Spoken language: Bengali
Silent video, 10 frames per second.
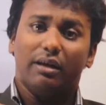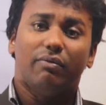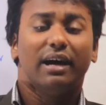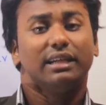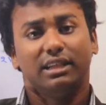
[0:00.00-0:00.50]

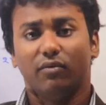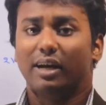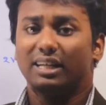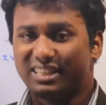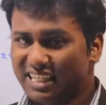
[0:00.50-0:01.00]

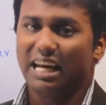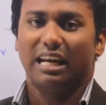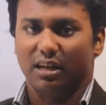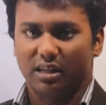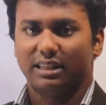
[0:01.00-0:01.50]
রিভার্সিবল সেল
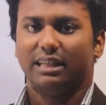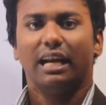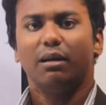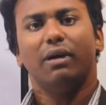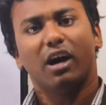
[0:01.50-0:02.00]

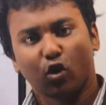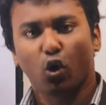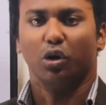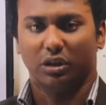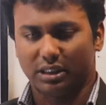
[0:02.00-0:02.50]
সেল বা
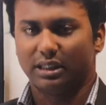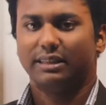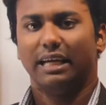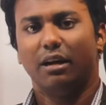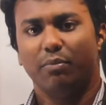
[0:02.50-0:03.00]
কোষ
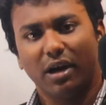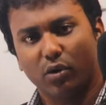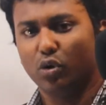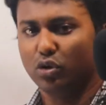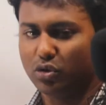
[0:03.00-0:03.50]
সেল বা
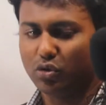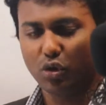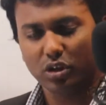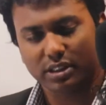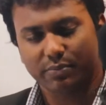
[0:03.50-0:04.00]
কোষ
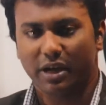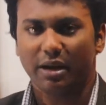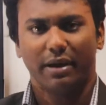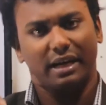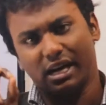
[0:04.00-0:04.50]
কোষ
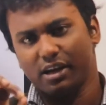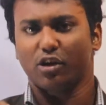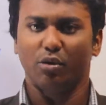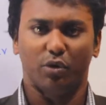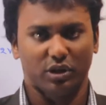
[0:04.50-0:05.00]
মানে
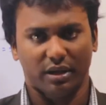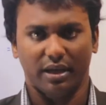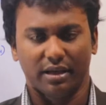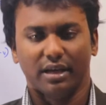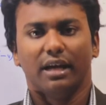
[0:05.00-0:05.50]
ব্যাটারিকেও বোঝায়